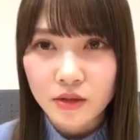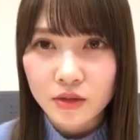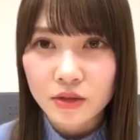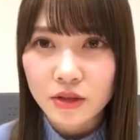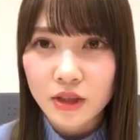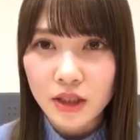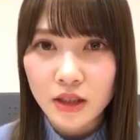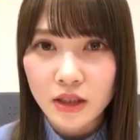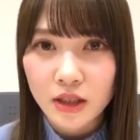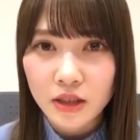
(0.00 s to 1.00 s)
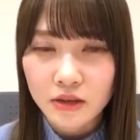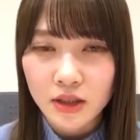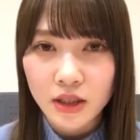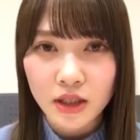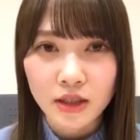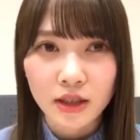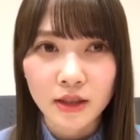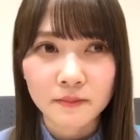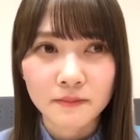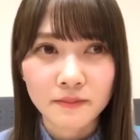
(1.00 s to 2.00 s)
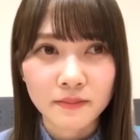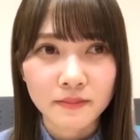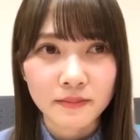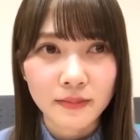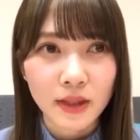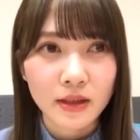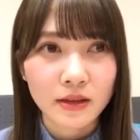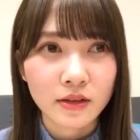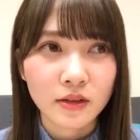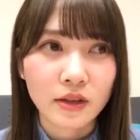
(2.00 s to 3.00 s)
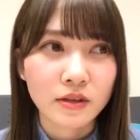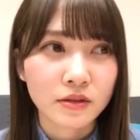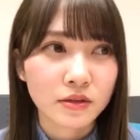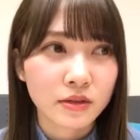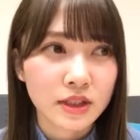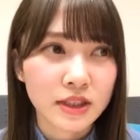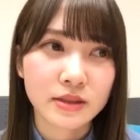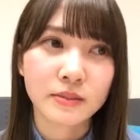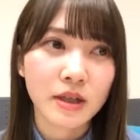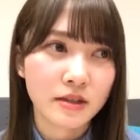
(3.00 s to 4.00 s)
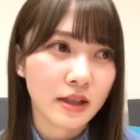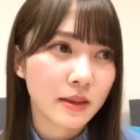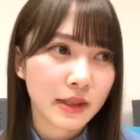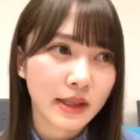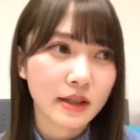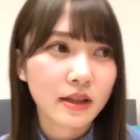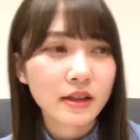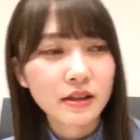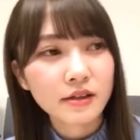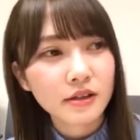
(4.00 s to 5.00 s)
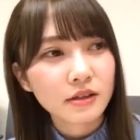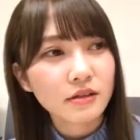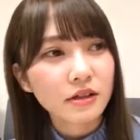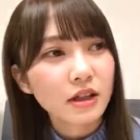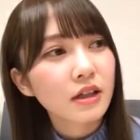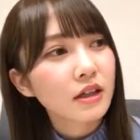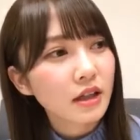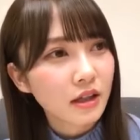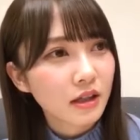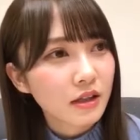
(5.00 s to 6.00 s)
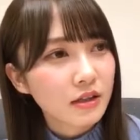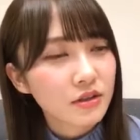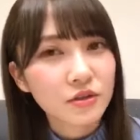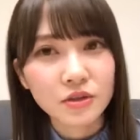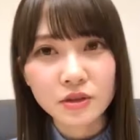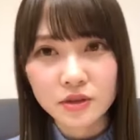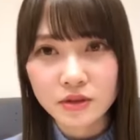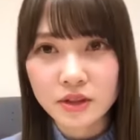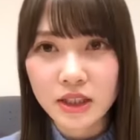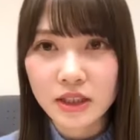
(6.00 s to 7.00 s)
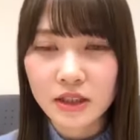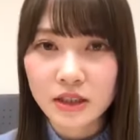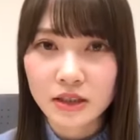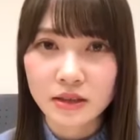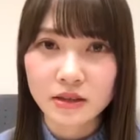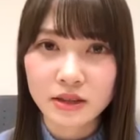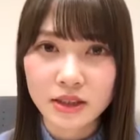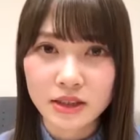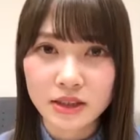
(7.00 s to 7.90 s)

この二人がいるだけで、なんて言うんだろう、締まるなみたいな、なんて言うんだろう、なんかね、そういう存在になれたら嬉